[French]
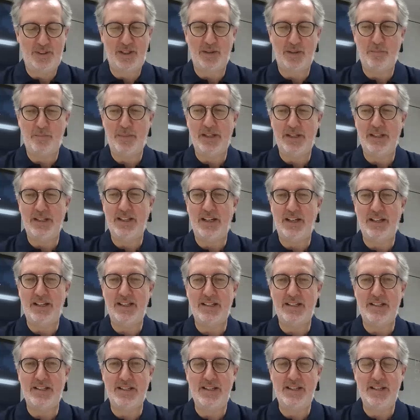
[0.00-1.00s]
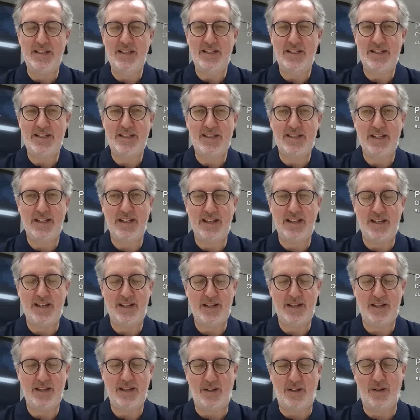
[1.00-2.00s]
Une campagne d'Ariane 6, euh,
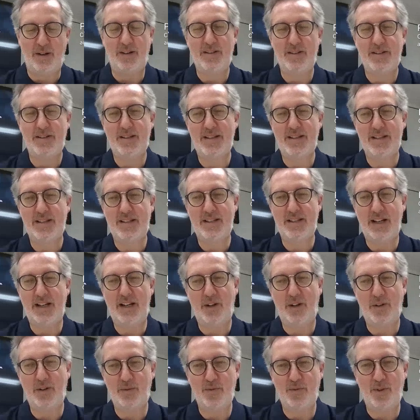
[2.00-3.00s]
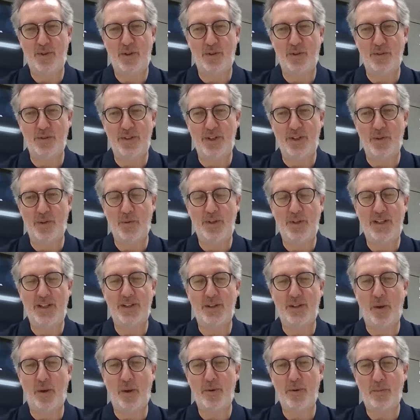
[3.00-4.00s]
alors celle que nous venons de dérouler
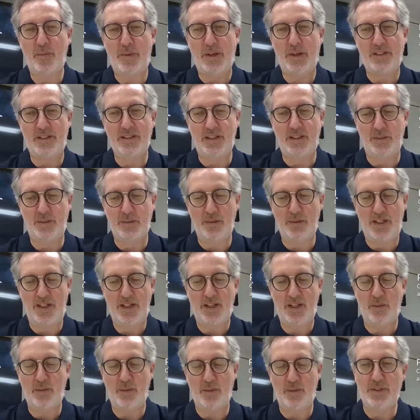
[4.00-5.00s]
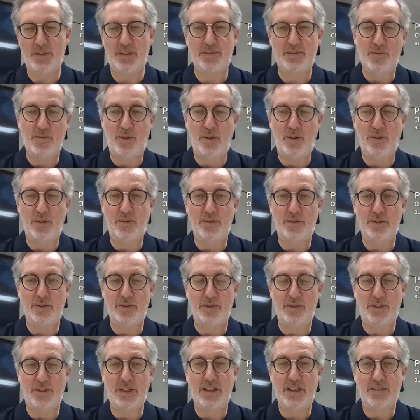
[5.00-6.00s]
est un peu particulière, c'est un vol
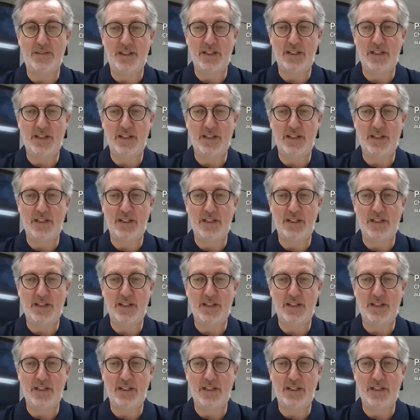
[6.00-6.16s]
de, de,